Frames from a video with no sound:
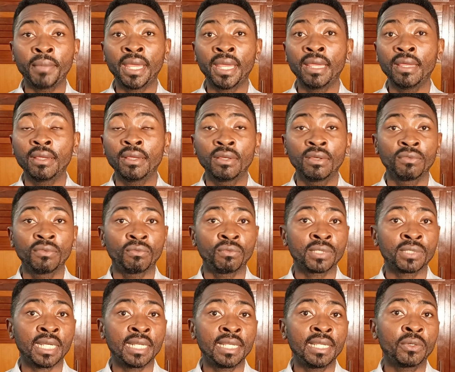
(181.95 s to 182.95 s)
mais
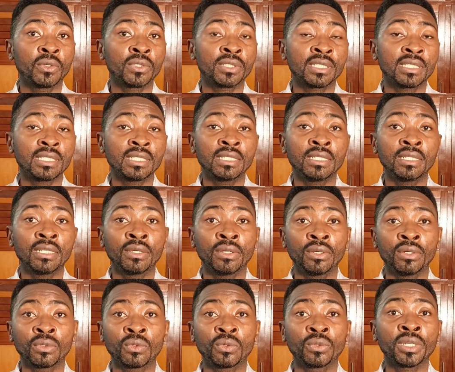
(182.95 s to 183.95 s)
vous allez aussi
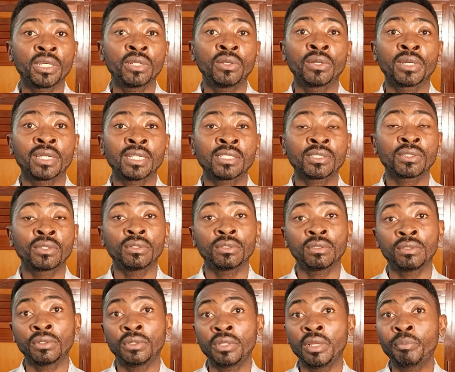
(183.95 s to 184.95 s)
euh, courir le risque
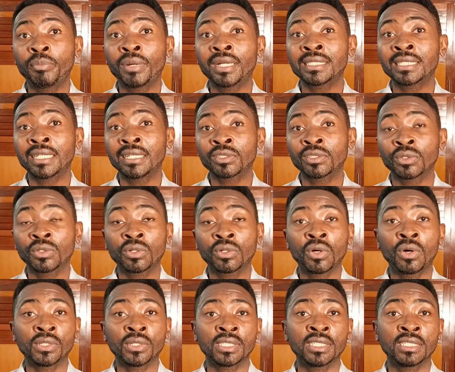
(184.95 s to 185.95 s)
de ne pas être
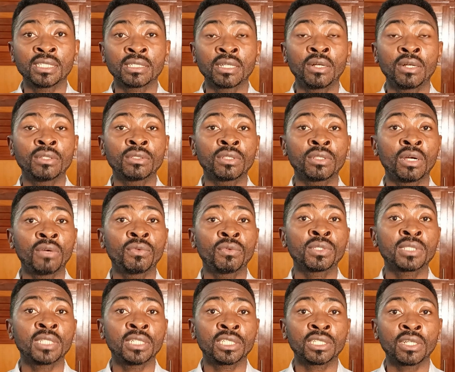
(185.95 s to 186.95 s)
consistant dans
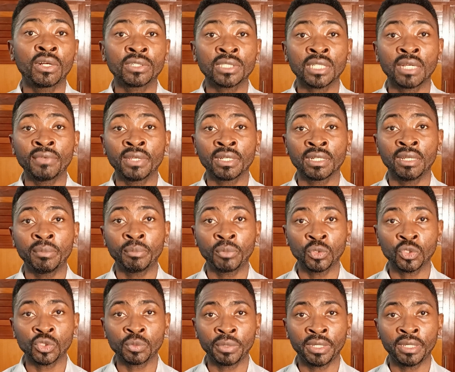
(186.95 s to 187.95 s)
vos échanges avec les
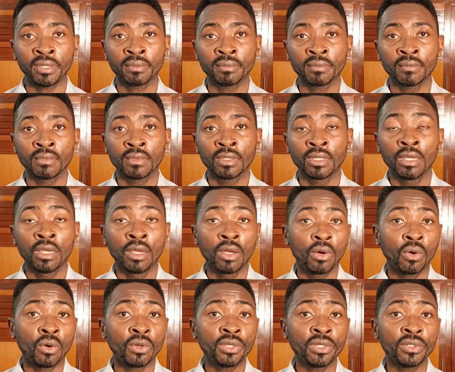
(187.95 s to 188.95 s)
prospects.
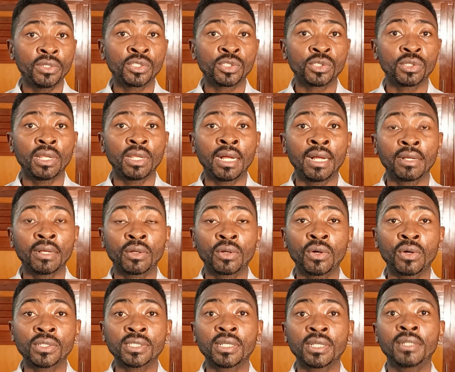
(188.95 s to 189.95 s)
Au lieu de cela,
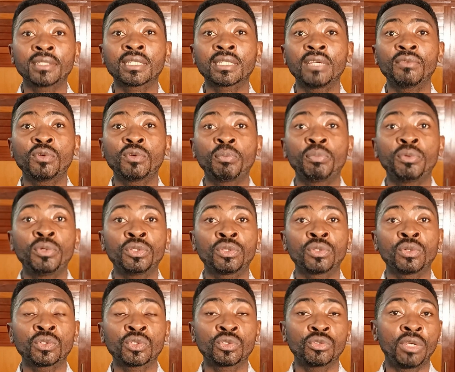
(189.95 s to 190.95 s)
concentrez-vous
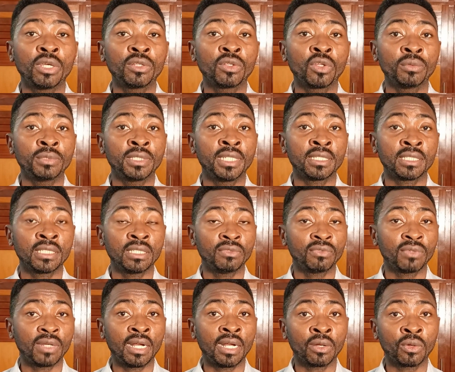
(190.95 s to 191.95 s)
plutôt sur un objectif
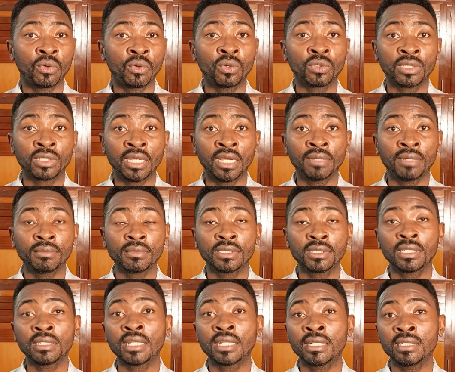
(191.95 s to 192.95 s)
à court terme,
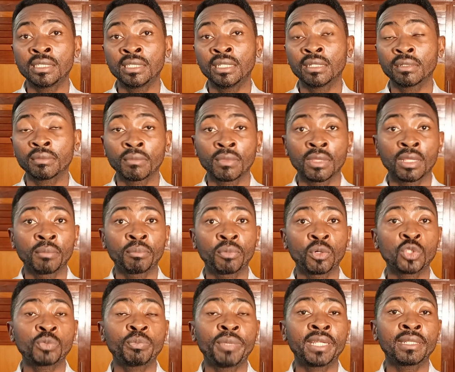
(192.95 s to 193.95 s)
c'est-à-dire
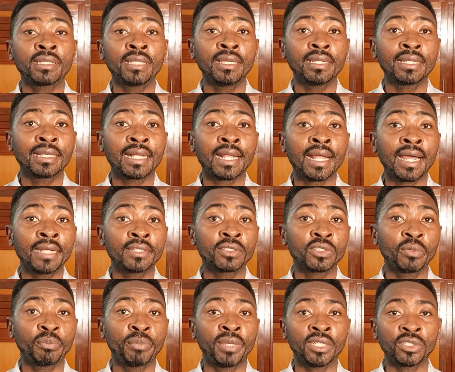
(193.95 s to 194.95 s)
prospecter
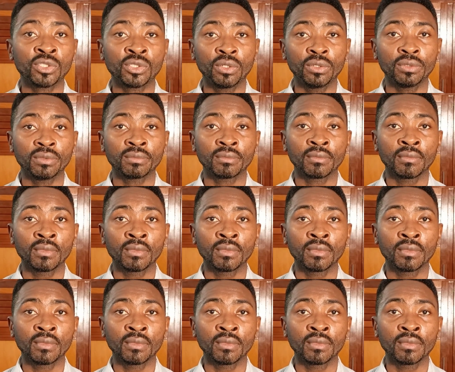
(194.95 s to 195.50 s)
4 personnes.